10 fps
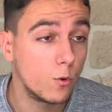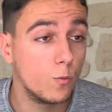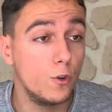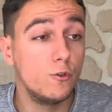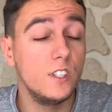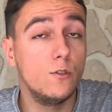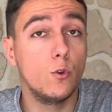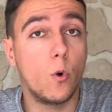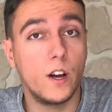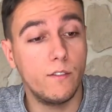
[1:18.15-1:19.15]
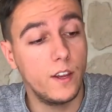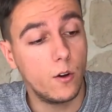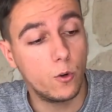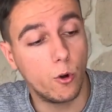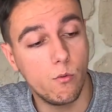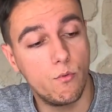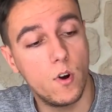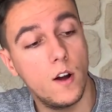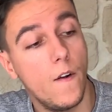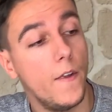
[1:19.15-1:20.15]
Donc moi j'utilise du Trois Rivières encore une
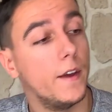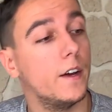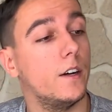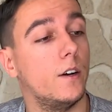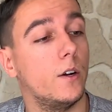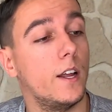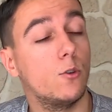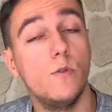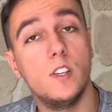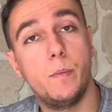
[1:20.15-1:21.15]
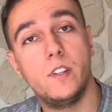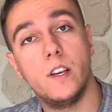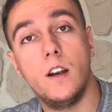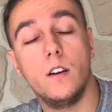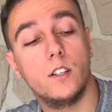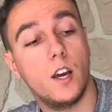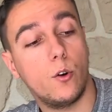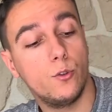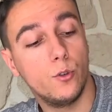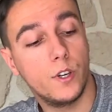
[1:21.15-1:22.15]
fois, euh, la cuvée spéciale
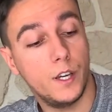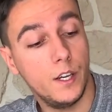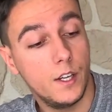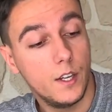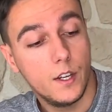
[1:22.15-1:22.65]
40 degrés.